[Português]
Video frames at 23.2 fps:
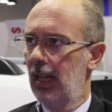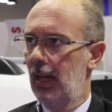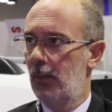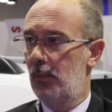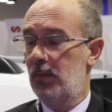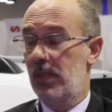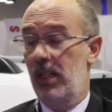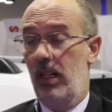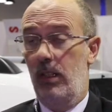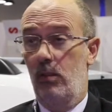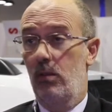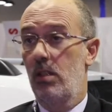
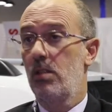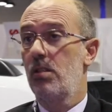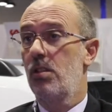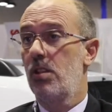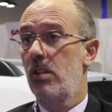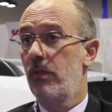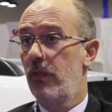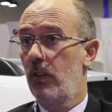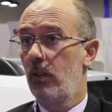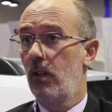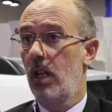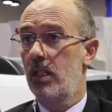apesar de todas as
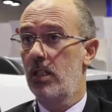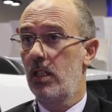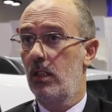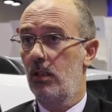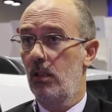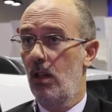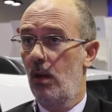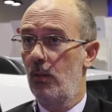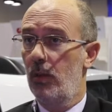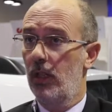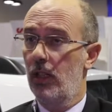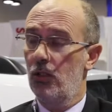dificuldades
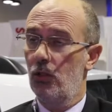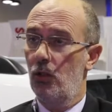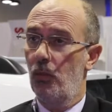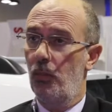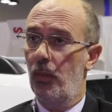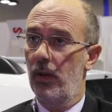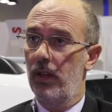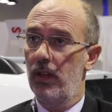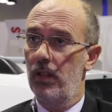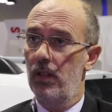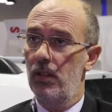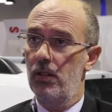económicas que o
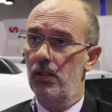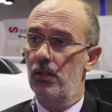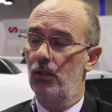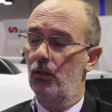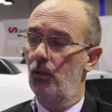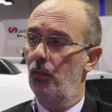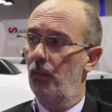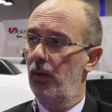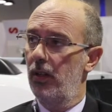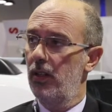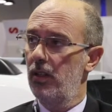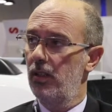país,
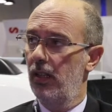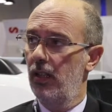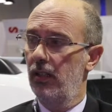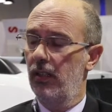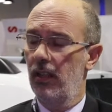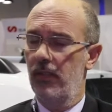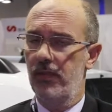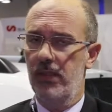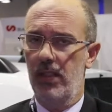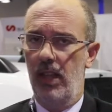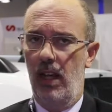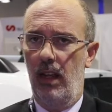que o país tem
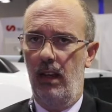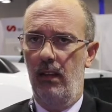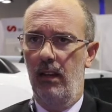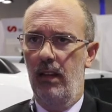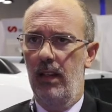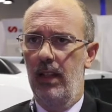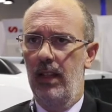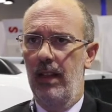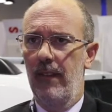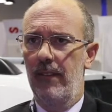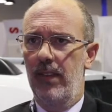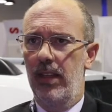atravessado,
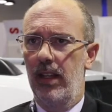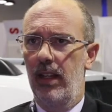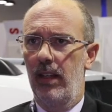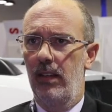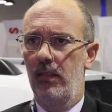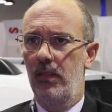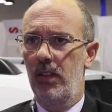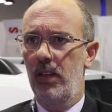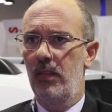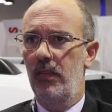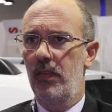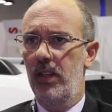
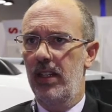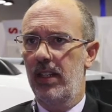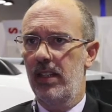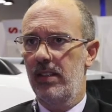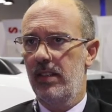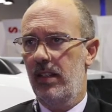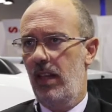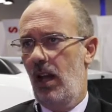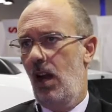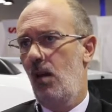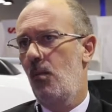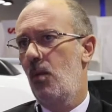eh,
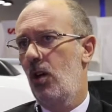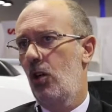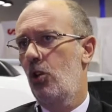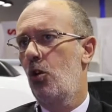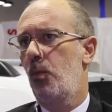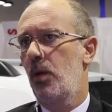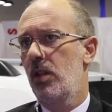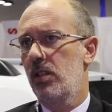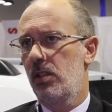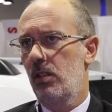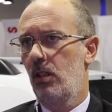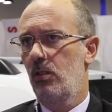verifica-se que há uma
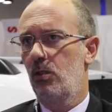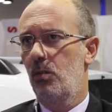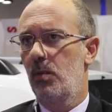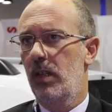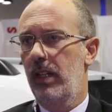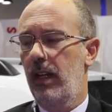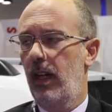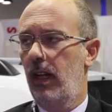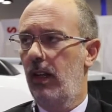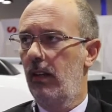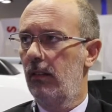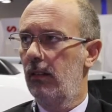recuperação do
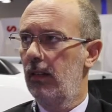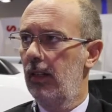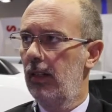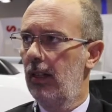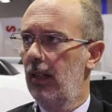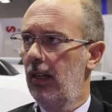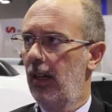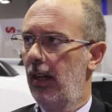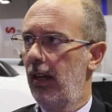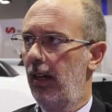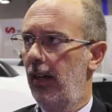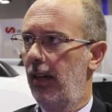mercado.
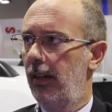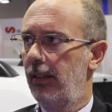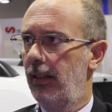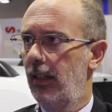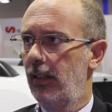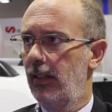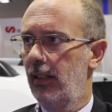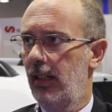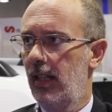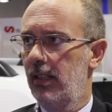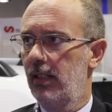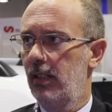Eh,
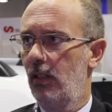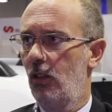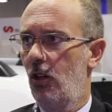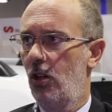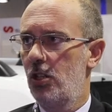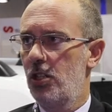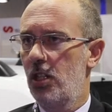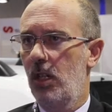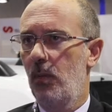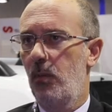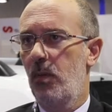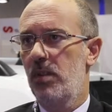dentro dessa
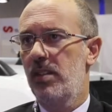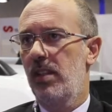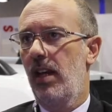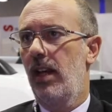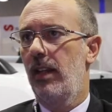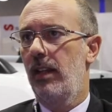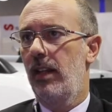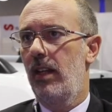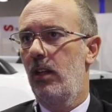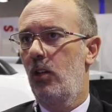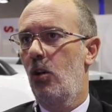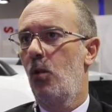lógica, pois a
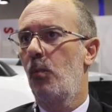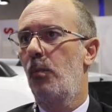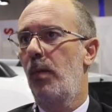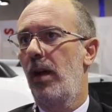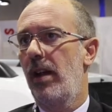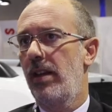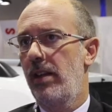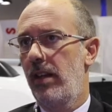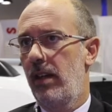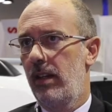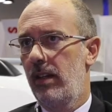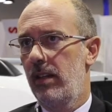AD
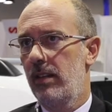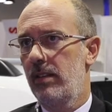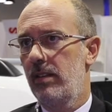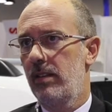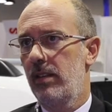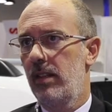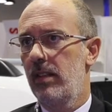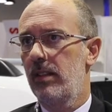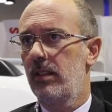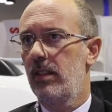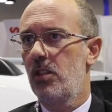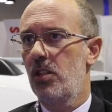acompanha
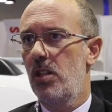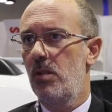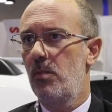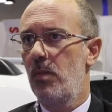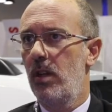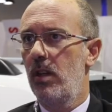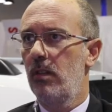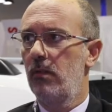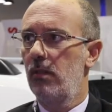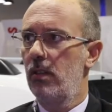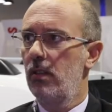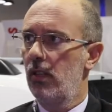esse, esse,
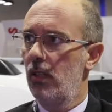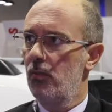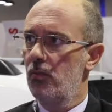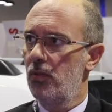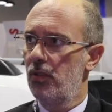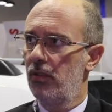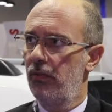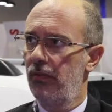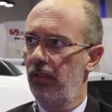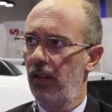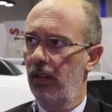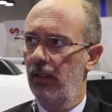crescimento em
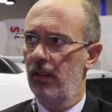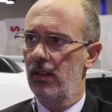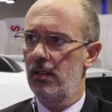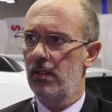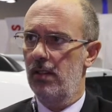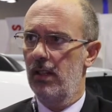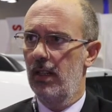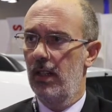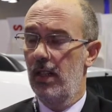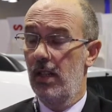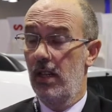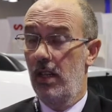termos de
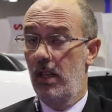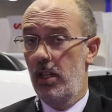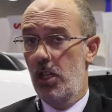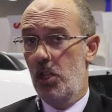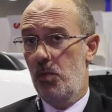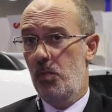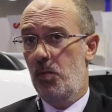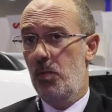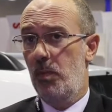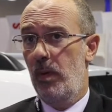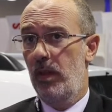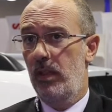vendas e
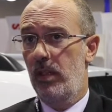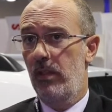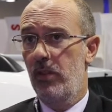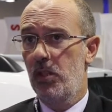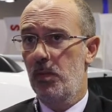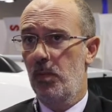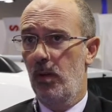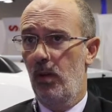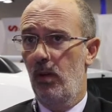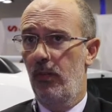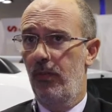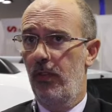as
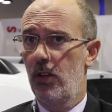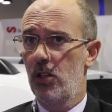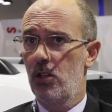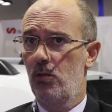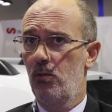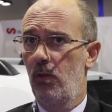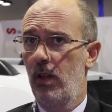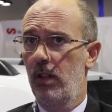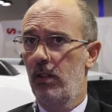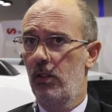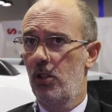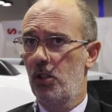perspectivas para o fecho
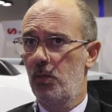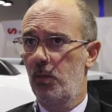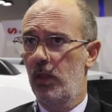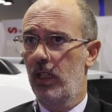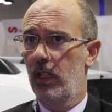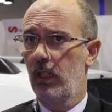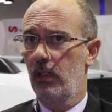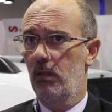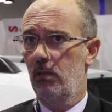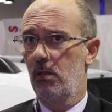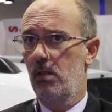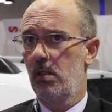do ano
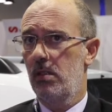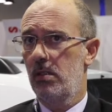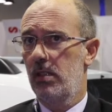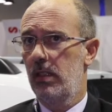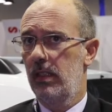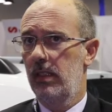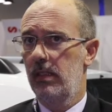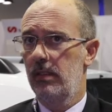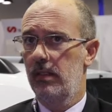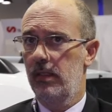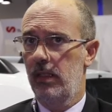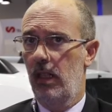
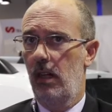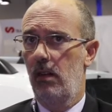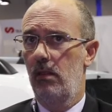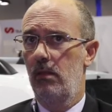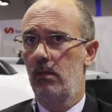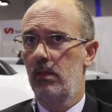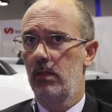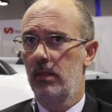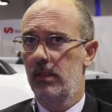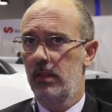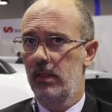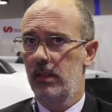2014
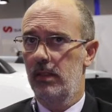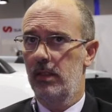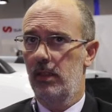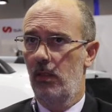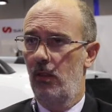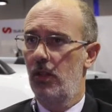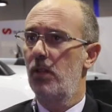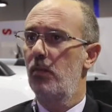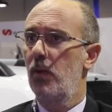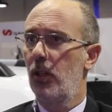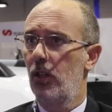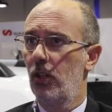são,
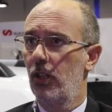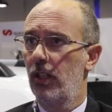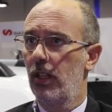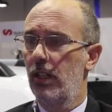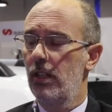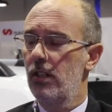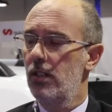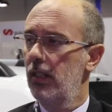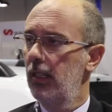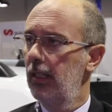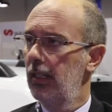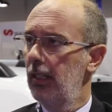são
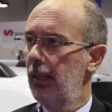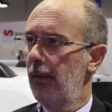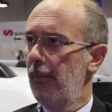animadoras.